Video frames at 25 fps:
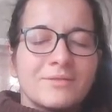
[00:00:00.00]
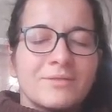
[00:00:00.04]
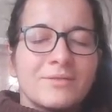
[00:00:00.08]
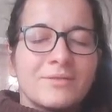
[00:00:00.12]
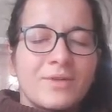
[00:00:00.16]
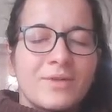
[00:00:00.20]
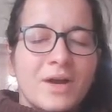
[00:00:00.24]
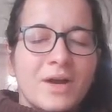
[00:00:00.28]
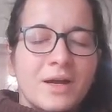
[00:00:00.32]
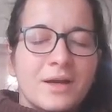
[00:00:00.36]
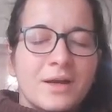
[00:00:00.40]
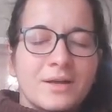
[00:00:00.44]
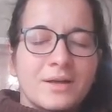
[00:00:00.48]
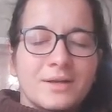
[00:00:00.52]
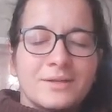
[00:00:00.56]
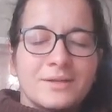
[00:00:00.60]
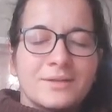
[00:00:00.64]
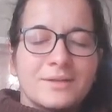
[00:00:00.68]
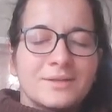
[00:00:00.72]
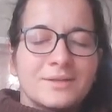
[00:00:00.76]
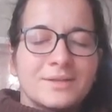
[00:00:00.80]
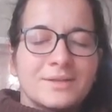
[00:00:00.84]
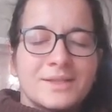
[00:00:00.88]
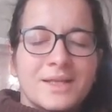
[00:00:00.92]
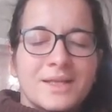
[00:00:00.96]

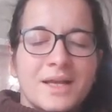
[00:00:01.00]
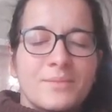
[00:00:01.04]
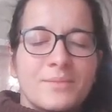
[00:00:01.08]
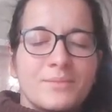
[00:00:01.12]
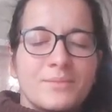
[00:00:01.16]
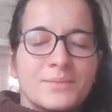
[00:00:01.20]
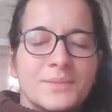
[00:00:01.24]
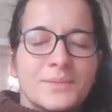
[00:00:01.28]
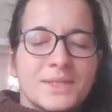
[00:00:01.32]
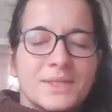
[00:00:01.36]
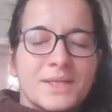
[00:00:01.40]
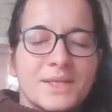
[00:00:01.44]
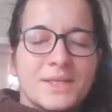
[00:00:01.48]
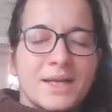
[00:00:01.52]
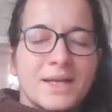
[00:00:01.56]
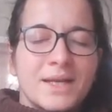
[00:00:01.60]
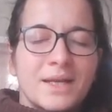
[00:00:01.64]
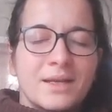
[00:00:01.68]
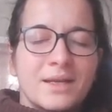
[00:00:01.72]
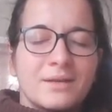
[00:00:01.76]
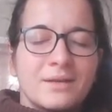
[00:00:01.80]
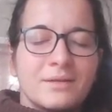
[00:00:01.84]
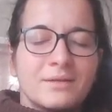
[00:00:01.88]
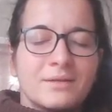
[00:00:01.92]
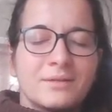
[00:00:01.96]
wachsam
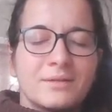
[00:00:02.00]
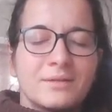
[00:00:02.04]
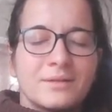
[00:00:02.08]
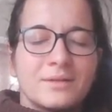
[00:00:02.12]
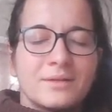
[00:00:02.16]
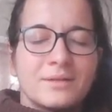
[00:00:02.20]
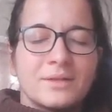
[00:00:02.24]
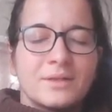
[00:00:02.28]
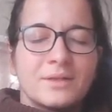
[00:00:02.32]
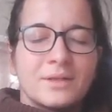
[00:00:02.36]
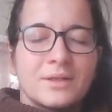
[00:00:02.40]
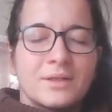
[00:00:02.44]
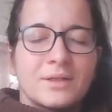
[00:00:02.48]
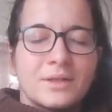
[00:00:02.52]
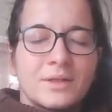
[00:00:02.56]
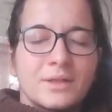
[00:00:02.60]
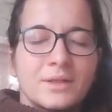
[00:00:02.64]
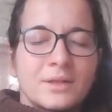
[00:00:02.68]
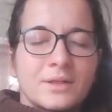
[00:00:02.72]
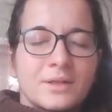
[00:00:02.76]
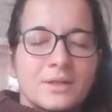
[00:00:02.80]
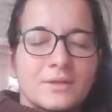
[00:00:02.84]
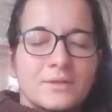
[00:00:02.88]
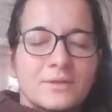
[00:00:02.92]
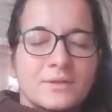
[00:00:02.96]
sein,
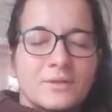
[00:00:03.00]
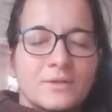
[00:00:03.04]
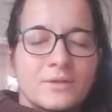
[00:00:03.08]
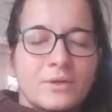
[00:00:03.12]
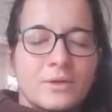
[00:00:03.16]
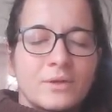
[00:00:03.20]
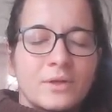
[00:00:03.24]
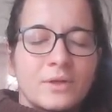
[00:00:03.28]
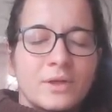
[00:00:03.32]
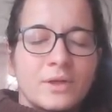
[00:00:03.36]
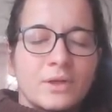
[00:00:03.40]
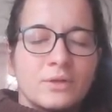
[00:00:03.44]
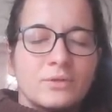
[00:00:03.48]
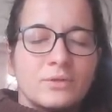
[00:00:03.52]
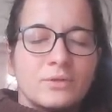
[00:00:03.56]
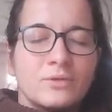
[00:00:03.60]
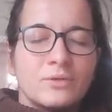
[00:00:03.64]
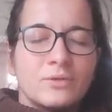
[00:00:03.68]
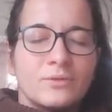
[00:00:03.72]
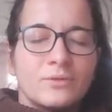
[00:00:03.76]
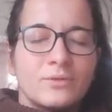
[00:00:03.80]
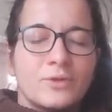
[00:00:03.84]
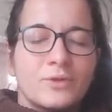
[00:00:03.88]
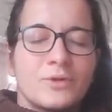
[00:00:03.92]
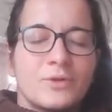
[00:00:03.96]
sondern ihr
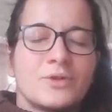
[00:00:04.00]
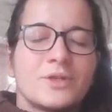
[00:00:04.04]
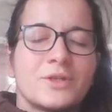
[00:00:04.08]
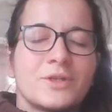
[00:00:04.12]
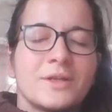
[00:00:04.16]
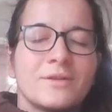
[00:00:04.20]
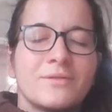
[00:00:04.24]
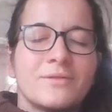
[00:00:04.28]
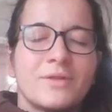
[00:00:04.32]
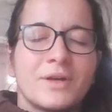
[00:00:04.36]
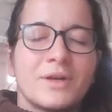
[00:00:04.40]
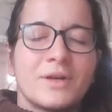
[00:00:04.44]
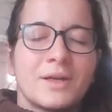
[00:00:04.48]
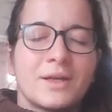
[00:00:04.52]
dürft euch einfach